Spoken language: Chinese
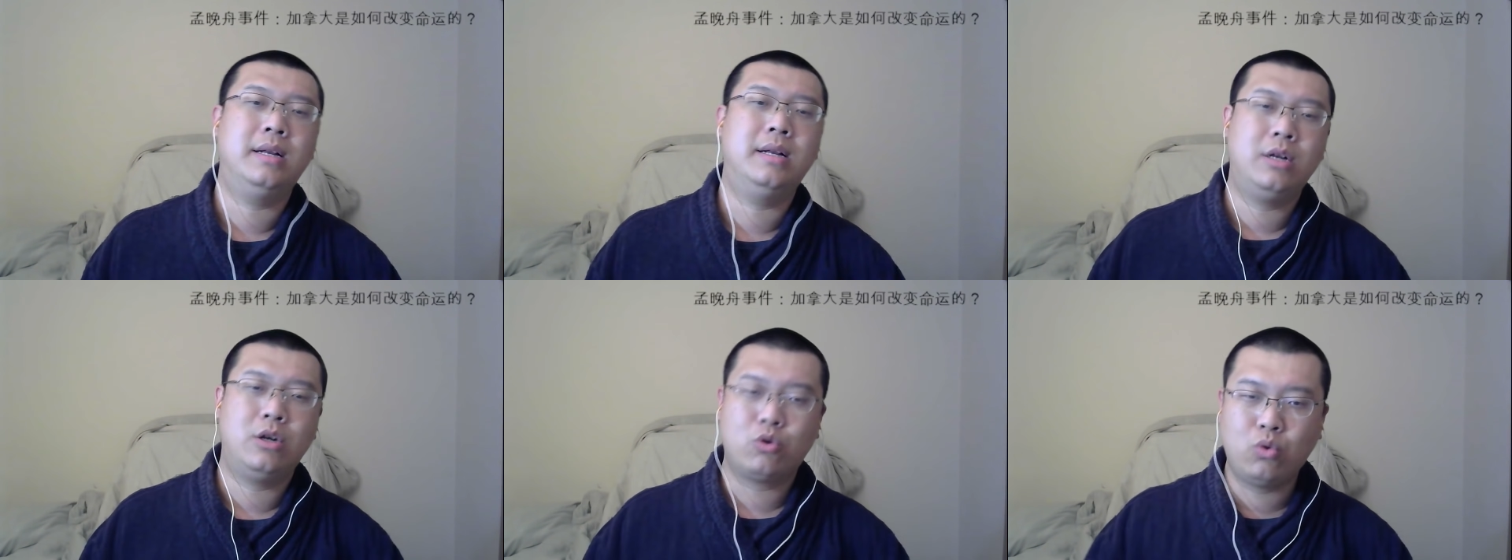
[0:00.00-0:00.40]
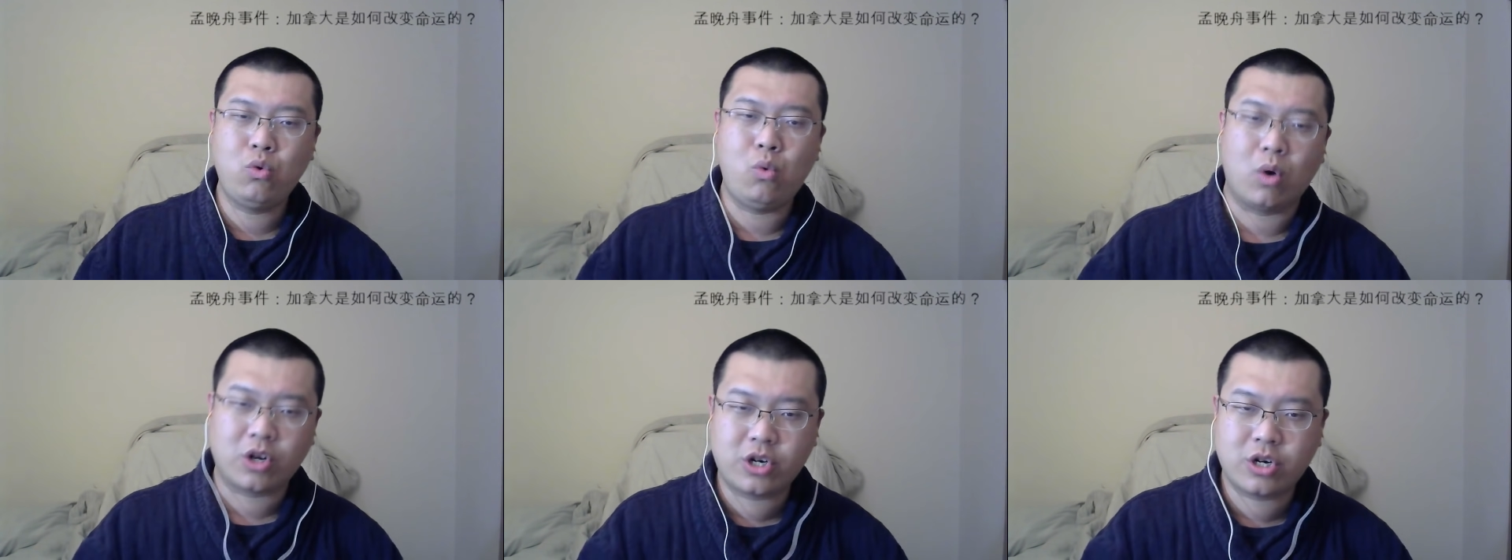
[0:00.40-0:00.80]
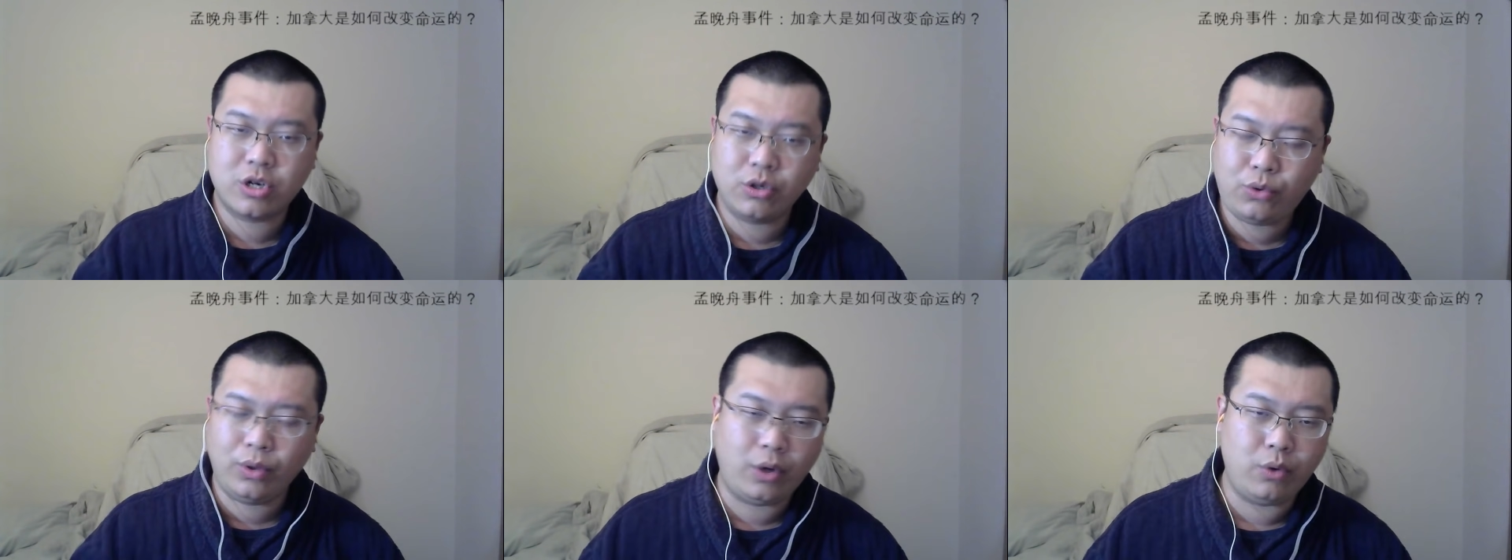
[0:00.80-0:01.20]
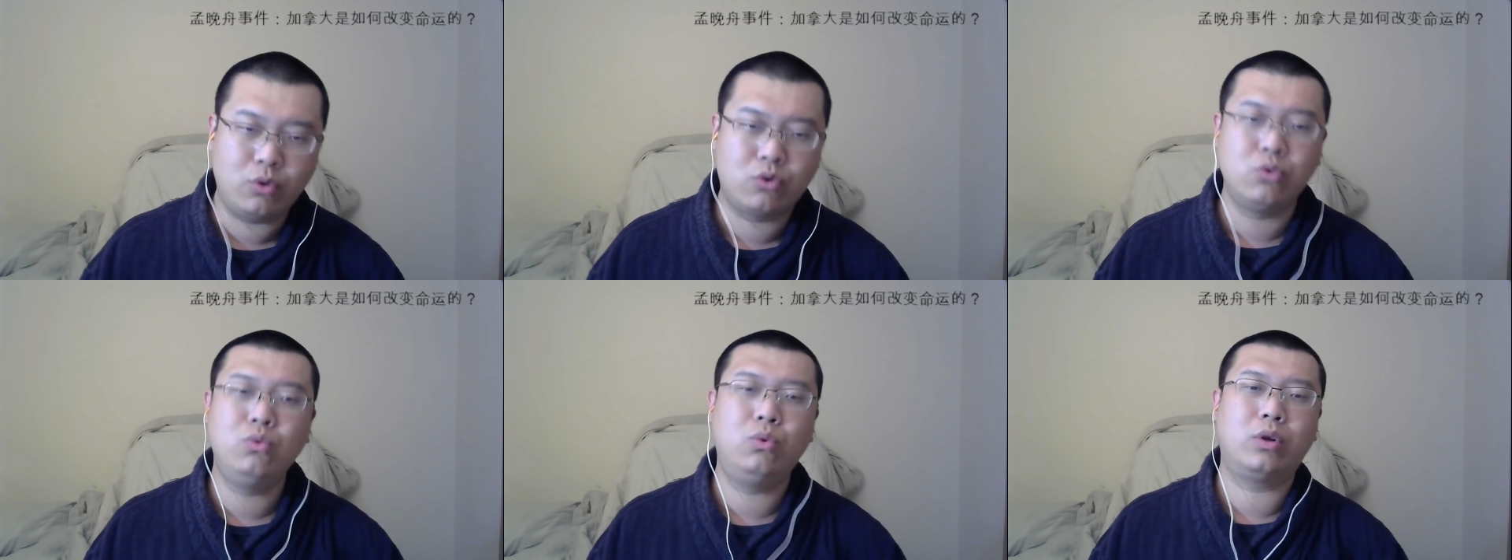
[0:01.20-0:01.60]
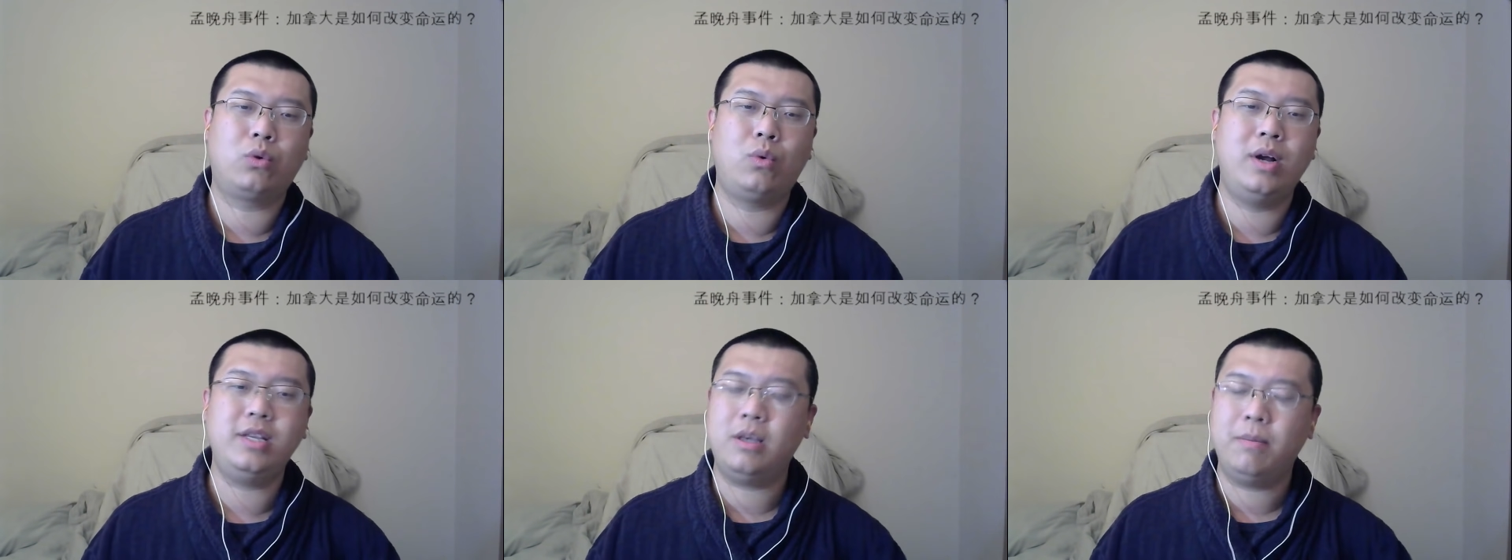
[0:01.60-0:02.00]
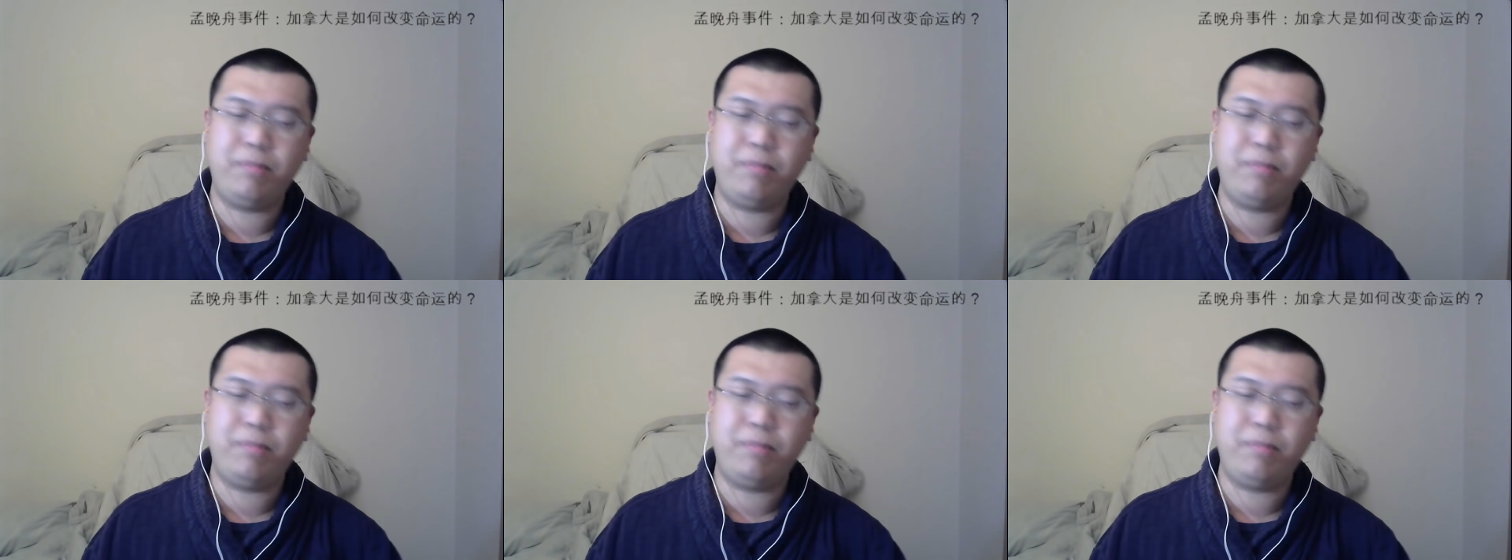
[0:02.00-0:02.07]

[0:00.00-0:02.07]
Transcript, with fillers: 如果失去了与中国的关系，